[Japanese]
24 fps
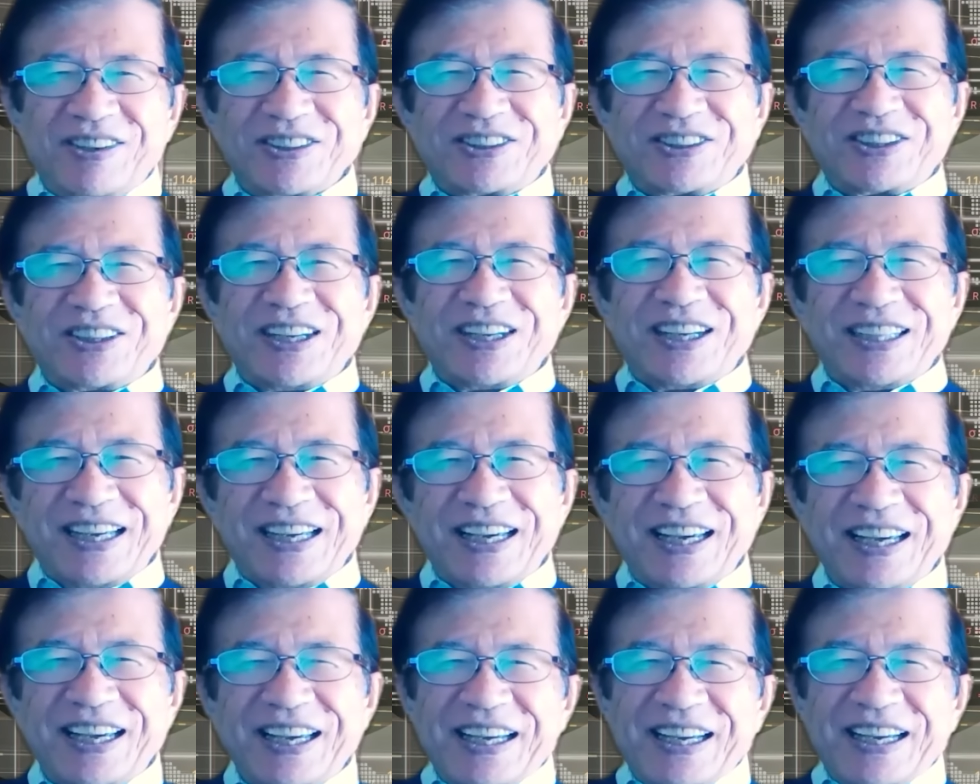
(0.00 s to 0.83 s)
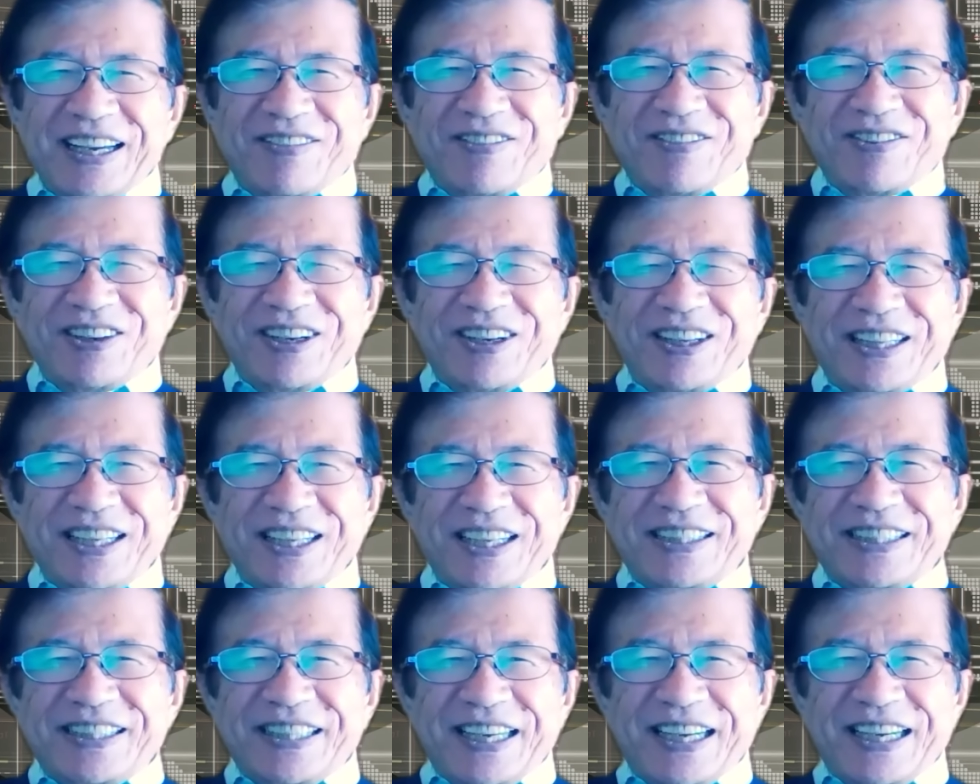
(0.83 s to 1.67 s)
もうそれはね、もう
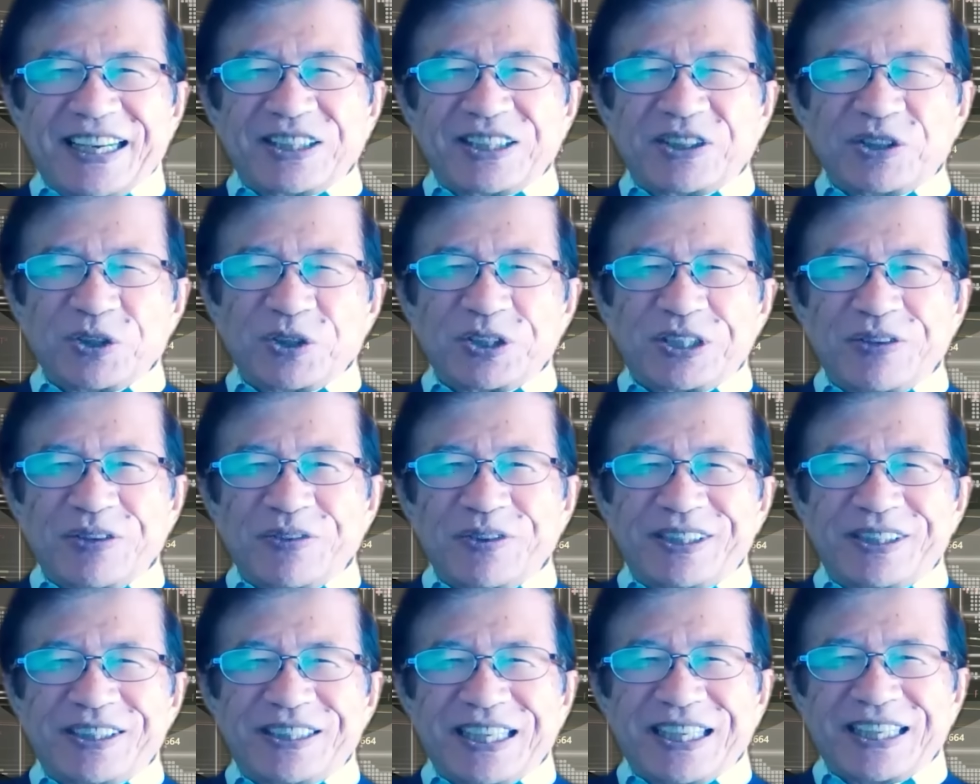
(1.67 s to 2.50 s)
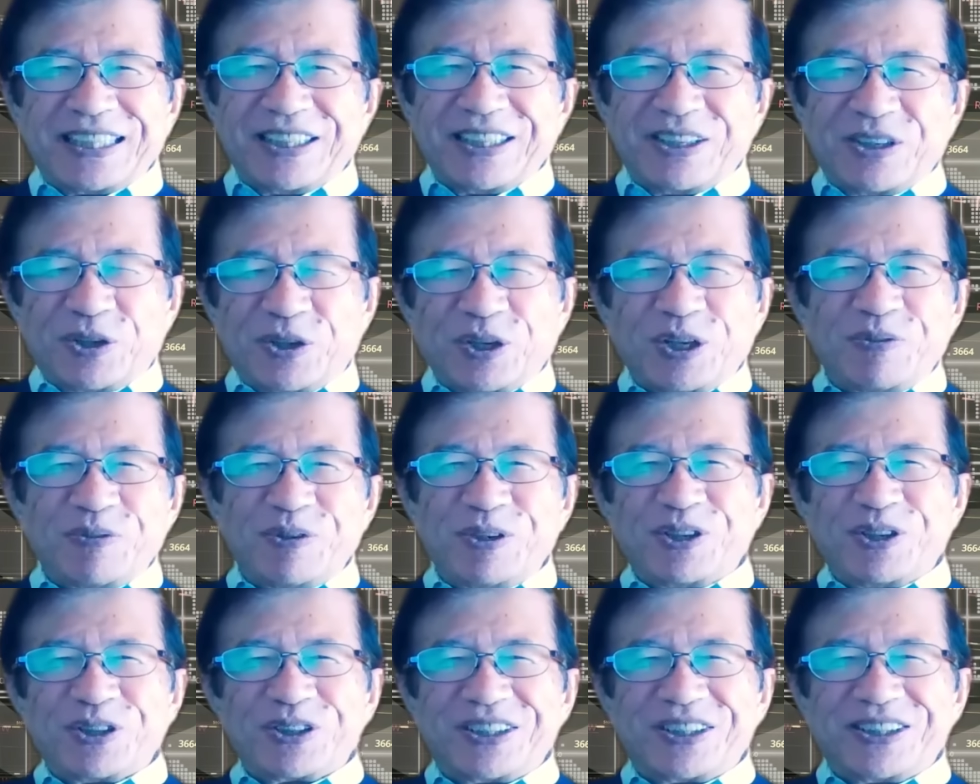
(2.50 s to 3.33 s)
NHK がどう攻めてきたってこれ見
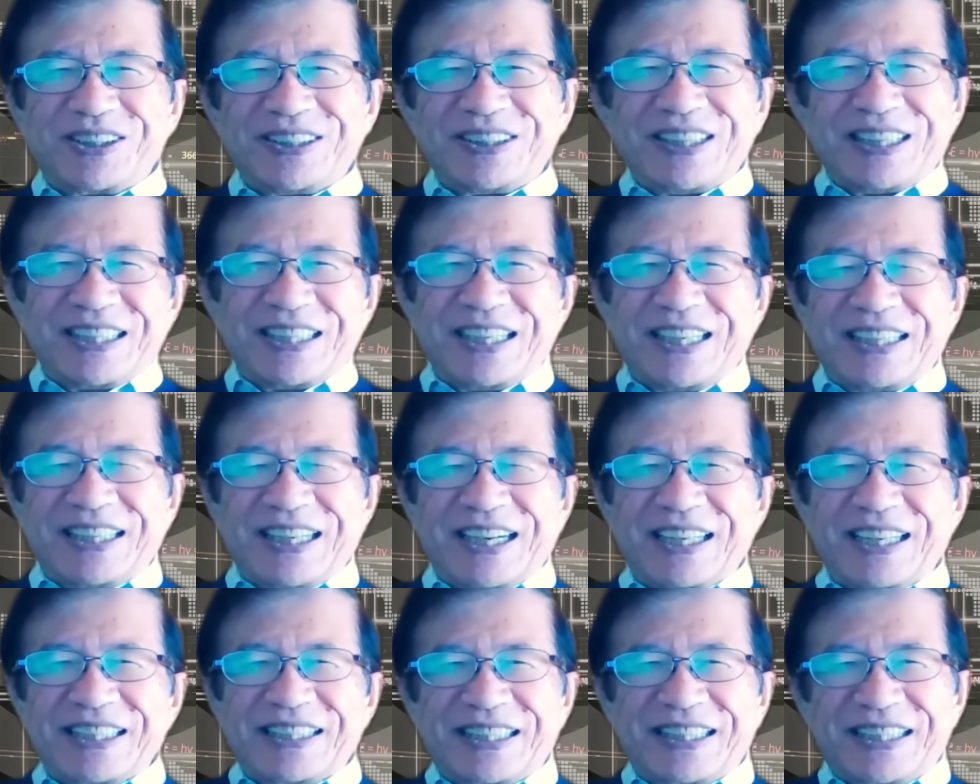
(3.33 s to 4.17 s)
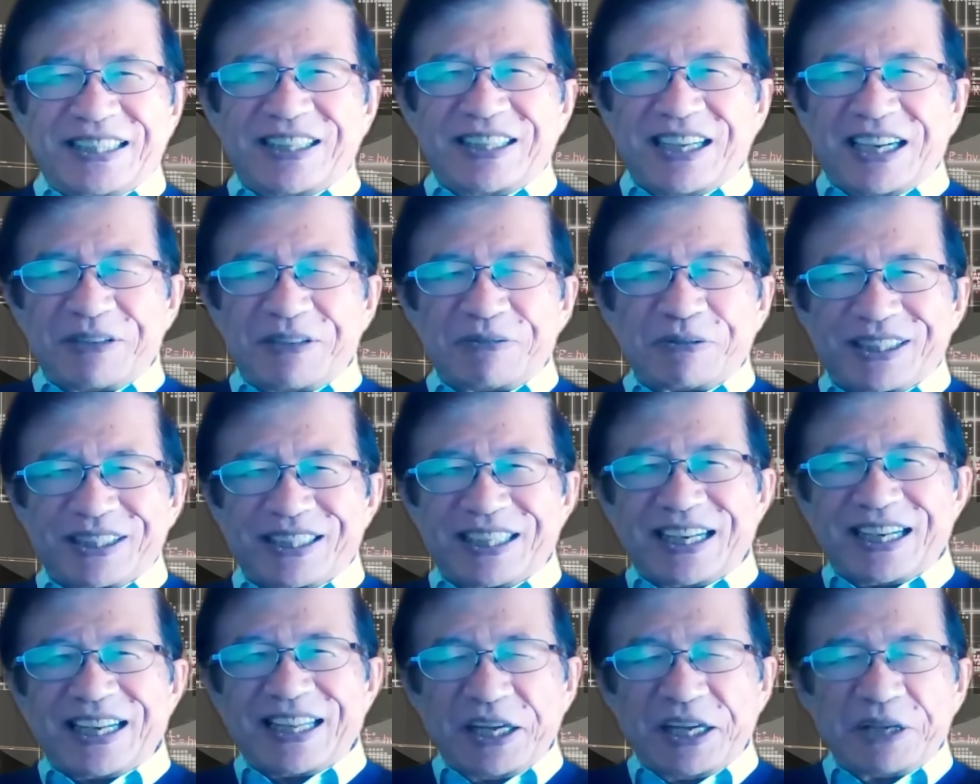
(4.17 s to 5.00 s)
ろっていうのはデータがきっとあります
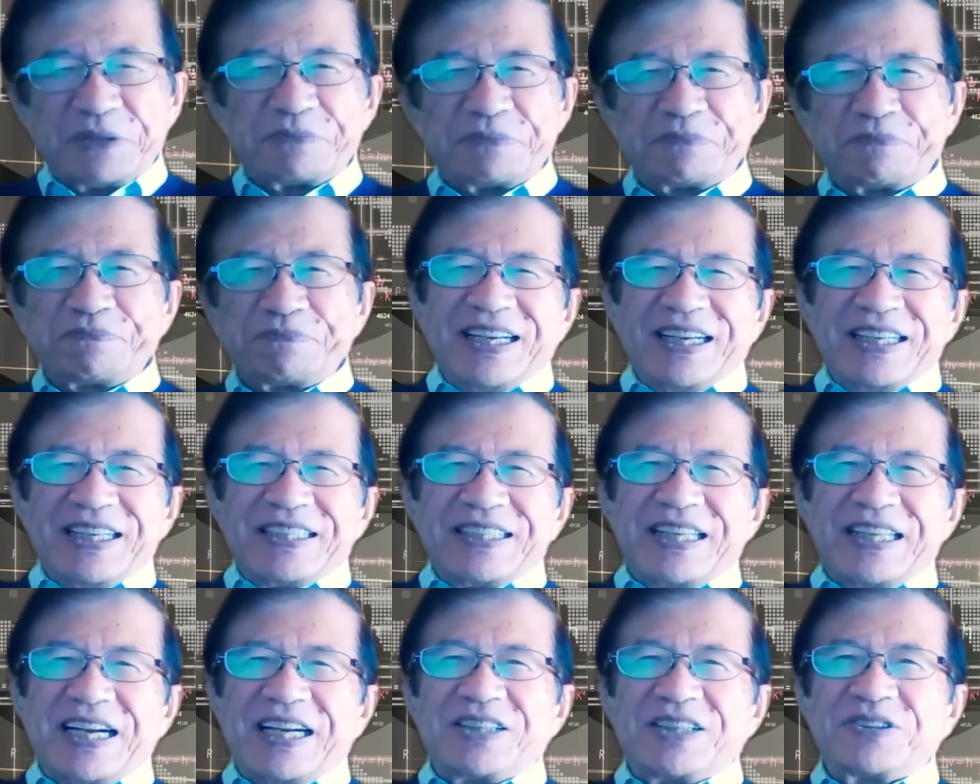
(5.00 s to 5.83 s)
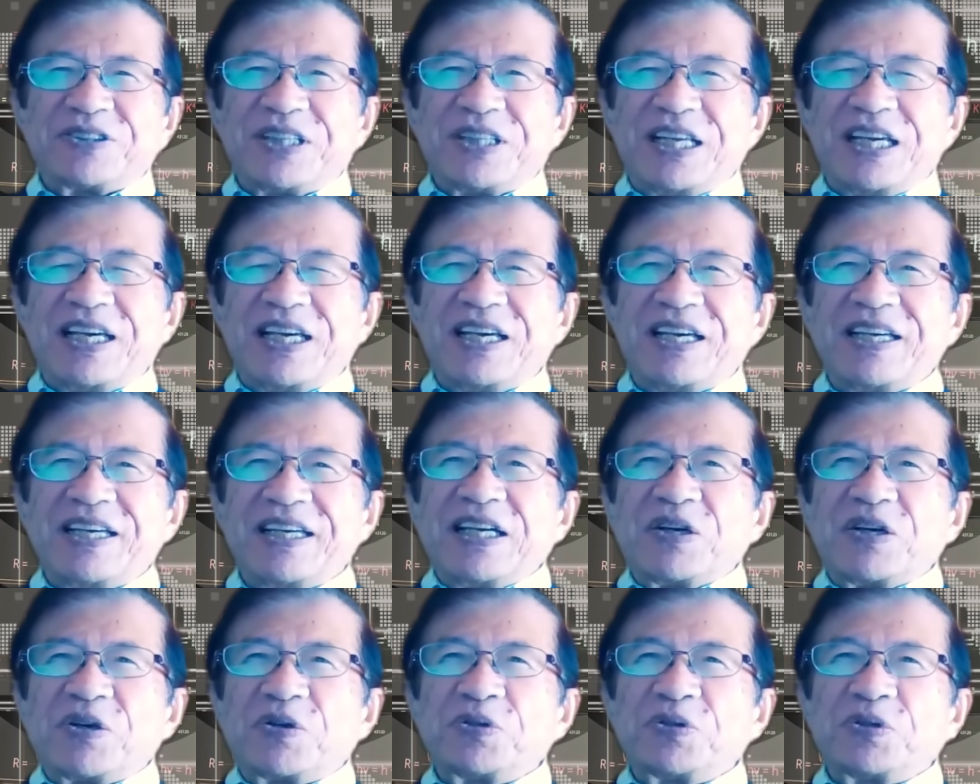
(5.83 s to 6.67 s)
からね。だけどね、
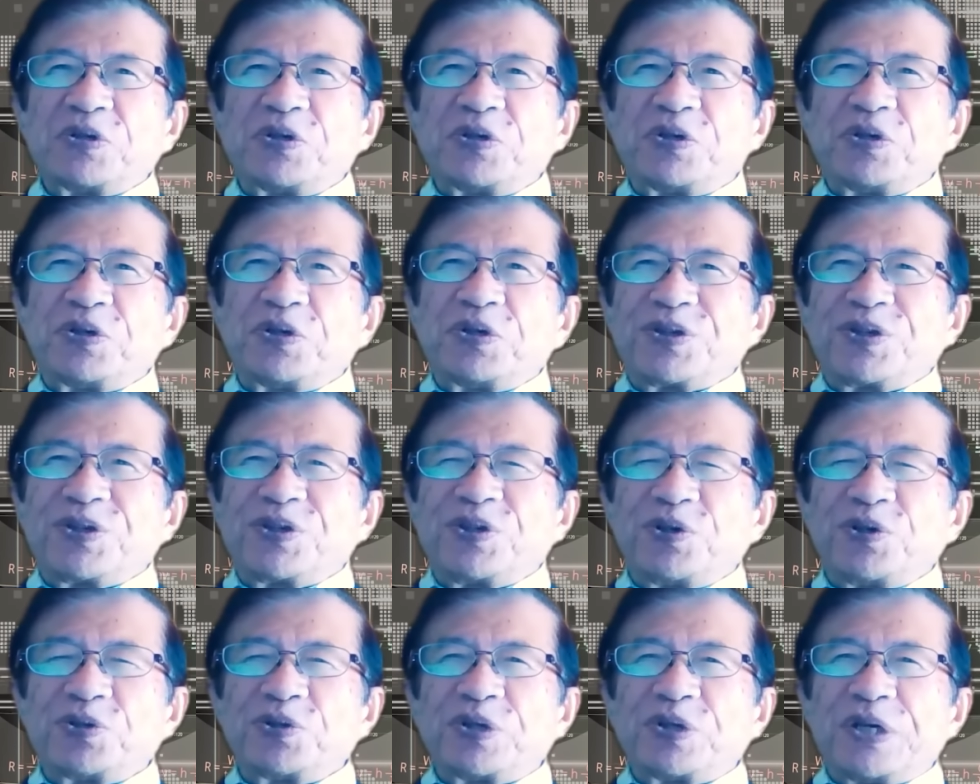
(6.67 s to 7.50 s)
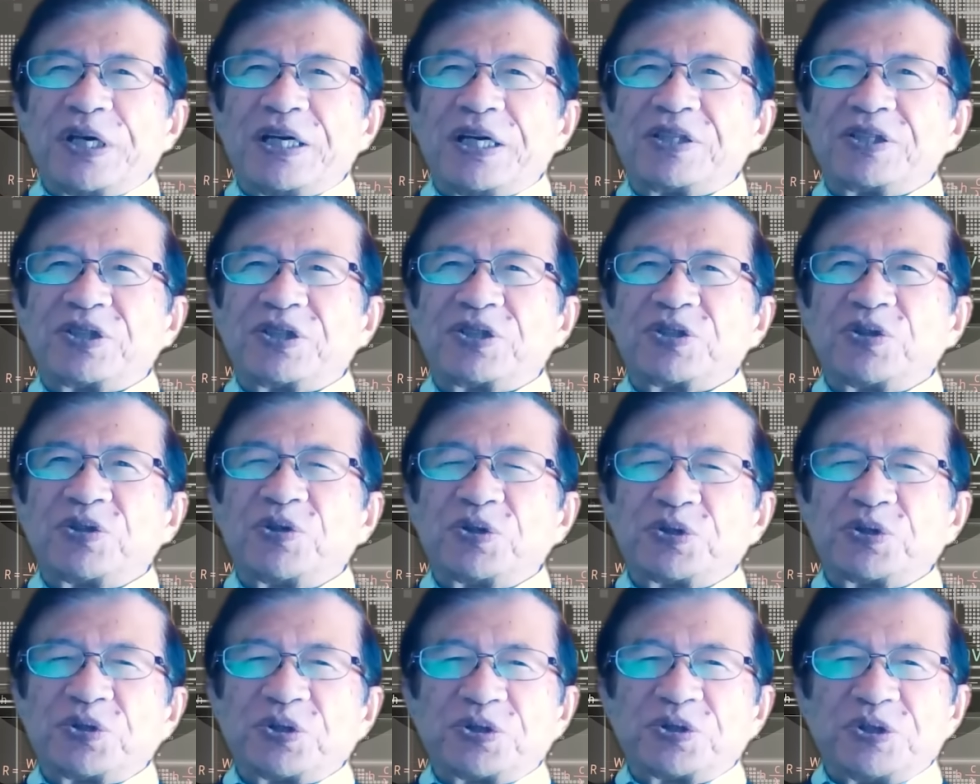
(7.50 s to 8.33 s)
この今日の X の法
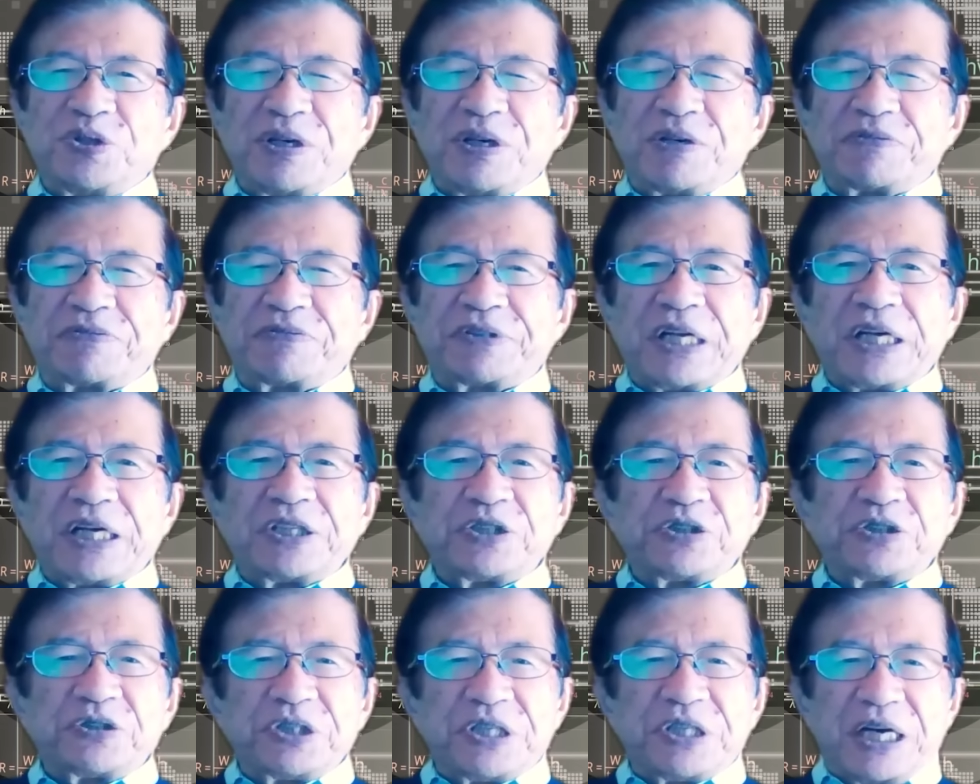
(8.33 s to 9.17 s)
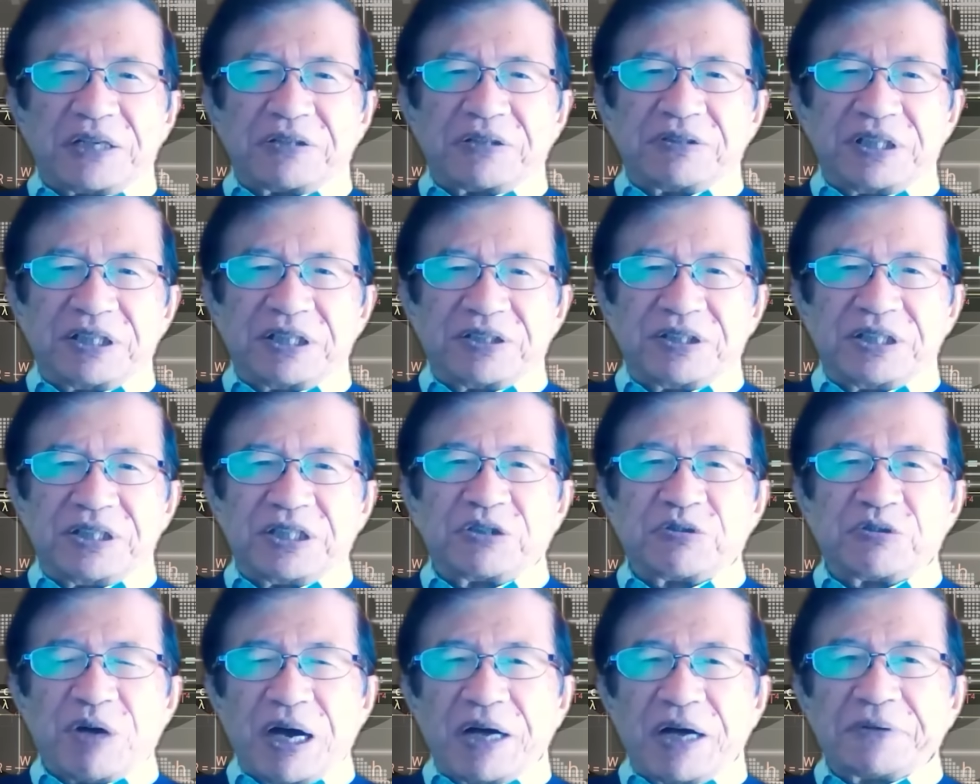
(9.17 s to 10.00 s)
則には2種類あるんです、
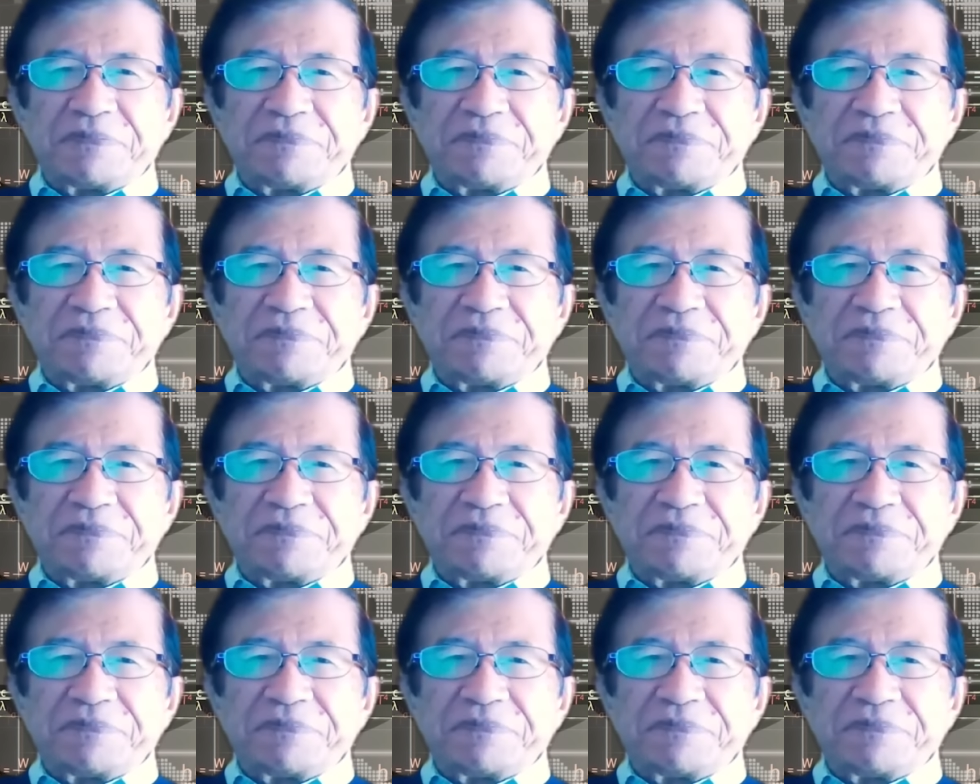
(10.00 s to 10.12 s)
実は。